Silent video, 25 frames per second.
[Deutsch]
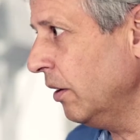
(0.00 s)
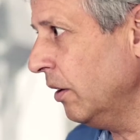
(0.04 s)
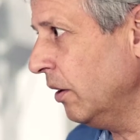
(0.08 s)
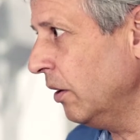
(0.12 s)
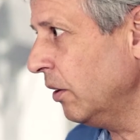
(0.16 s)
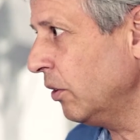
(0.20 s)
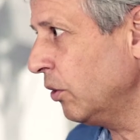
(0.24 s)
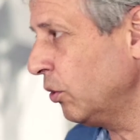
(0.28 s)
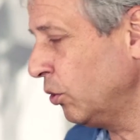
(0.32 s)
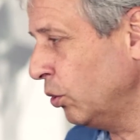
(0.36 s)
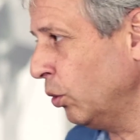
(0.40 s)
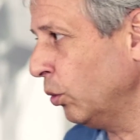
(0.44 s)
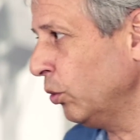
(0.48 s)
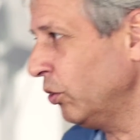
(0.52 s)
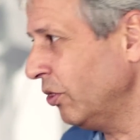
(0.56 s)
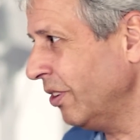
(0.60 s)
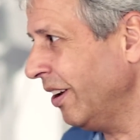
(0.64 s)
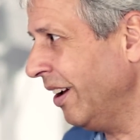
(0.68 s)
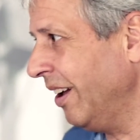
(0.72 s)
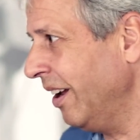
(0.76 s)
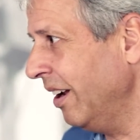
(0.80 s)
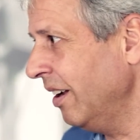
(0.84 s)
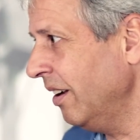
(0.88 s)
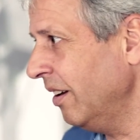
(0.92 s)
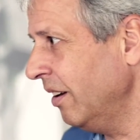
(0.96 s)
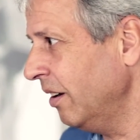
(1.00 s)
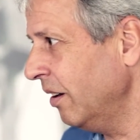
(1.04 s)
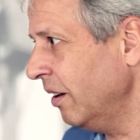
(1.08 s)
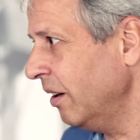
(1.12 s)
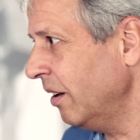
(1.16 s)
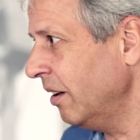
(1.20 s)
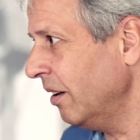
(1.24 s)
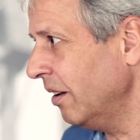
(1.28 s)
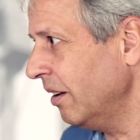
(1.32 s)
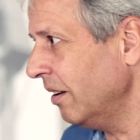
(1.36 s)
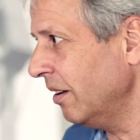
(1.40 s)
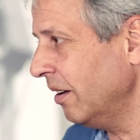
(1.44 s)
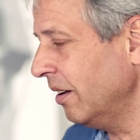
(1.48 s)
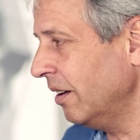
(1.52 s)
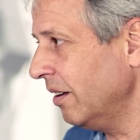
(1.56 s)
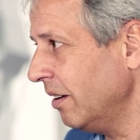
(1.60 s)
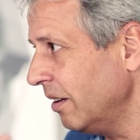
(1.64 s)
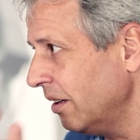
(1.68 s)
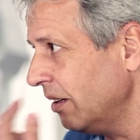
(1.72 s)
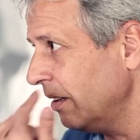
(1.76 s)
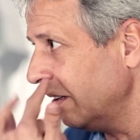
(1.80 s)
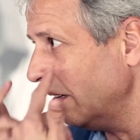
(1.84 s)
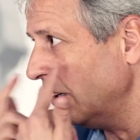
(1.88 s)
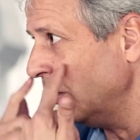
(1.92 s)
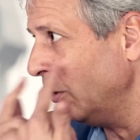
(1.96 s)
äh,
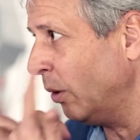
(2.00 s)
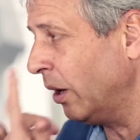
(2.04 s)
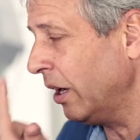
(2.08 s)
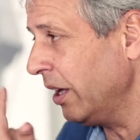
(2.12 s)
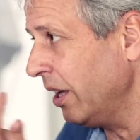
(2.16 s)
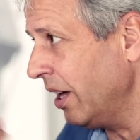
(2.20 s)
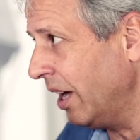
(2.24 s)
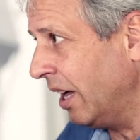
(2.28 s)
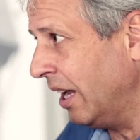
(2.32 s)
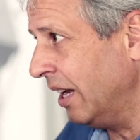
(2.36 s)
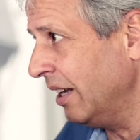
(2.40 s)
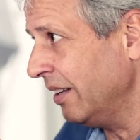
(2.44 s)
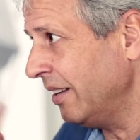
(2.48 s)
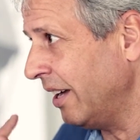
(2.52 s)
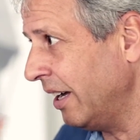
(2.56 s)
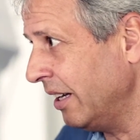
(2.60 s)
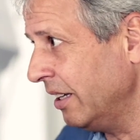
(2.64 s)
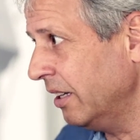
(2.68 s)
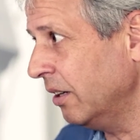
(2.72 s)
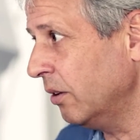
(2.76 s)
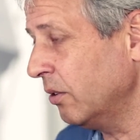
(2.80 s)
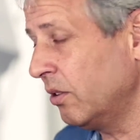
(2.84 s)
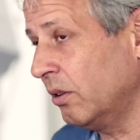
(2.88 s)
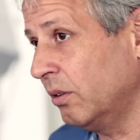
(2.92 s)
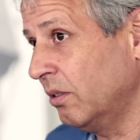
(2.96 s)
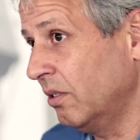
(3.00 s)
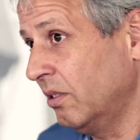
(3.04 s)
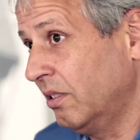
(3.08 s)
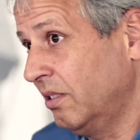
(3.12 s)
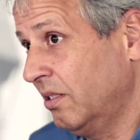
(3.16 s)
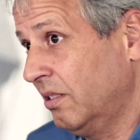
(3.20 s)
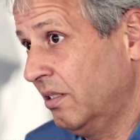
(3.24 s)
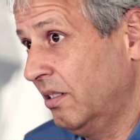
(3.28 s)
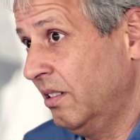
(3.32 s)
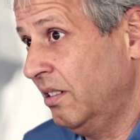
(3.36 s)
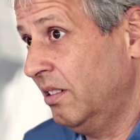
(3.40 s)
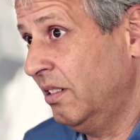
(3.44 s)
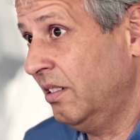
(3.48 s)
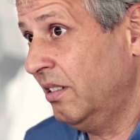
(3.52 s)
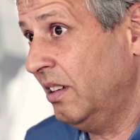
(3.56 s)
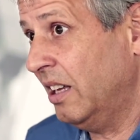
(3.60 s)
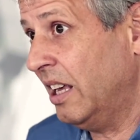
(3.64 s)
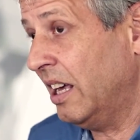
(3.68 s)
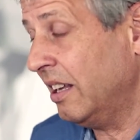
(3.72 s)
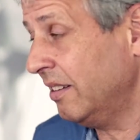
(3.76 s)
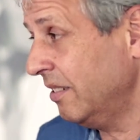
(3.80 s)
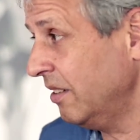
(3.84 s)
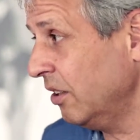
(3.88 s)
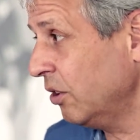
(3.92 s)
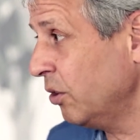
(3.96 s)
total äh, loyal. Deine, das ist die
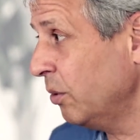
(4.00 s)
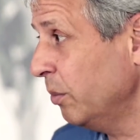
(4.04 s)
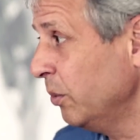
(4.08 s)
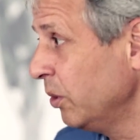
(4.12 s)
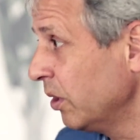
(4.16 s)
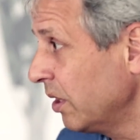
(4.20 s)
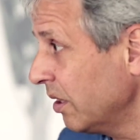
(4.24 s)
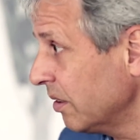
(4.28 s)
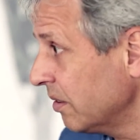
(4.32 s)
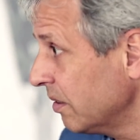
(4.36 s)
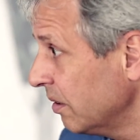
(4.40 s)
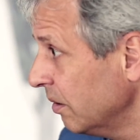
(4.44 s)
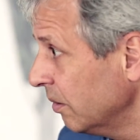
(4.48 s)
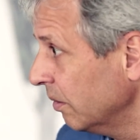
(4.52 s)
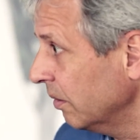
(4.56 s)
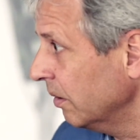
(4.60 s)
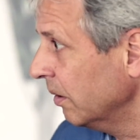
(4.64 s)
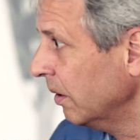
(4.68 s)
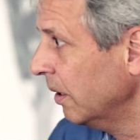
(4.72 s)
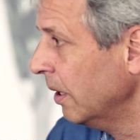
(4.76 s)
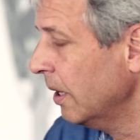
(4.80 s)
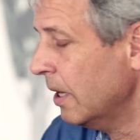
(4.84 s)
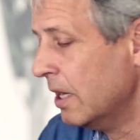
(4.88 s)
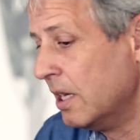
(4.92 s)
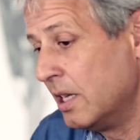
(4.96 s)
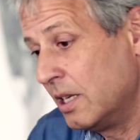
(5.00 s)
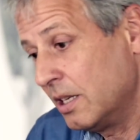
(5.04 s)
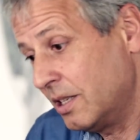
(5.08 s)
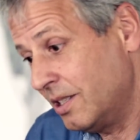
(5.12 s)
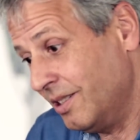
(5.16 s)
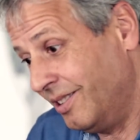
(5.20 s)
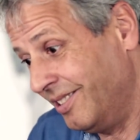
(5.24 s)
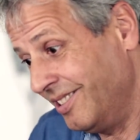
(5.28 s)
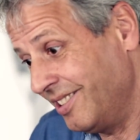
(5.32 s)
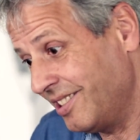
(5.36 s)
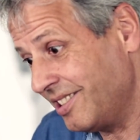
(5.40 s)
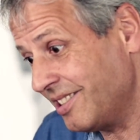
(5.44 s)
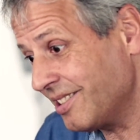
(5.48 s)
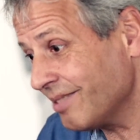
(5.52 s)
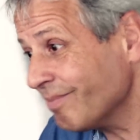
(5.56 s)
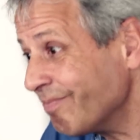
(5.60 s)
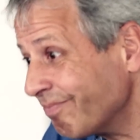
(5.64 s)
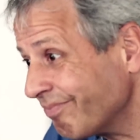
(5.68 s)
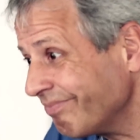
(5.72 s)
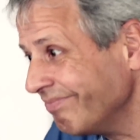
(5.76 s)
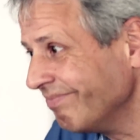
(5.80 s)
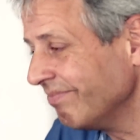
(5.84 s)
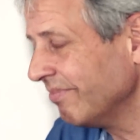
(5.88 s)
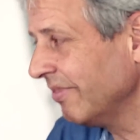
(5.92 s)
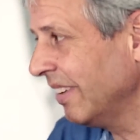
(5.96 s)
erste Kommunikation. Sonst,
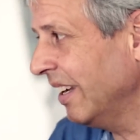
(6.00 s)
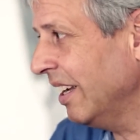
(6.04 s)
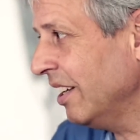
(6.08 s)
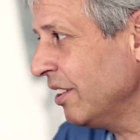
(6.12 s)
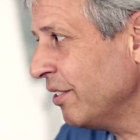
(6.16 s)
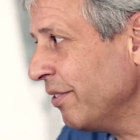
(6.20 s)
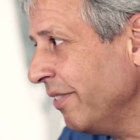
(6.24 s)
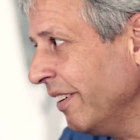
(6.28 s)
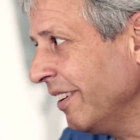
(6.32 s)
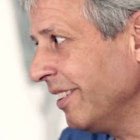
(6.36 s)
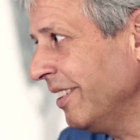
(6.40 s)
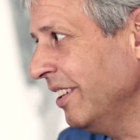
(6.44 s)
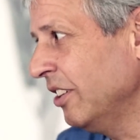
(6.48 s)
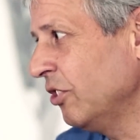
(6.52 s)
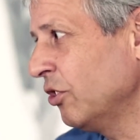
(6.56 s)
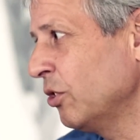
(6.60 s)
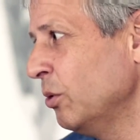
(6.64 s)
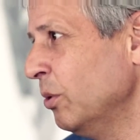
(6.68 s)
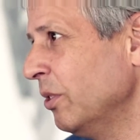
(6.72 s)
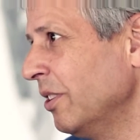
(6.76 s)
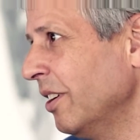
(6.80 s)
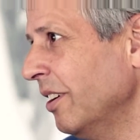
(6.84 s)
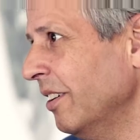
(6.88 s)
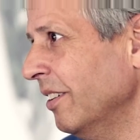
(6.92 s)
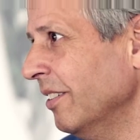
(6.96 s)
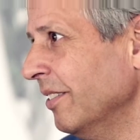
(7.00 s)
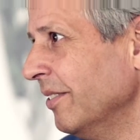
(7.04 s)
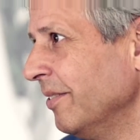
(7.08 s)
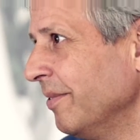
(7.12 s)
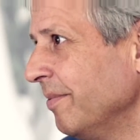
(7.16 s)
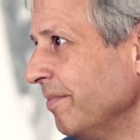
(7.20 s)
es fängt nicht gut an.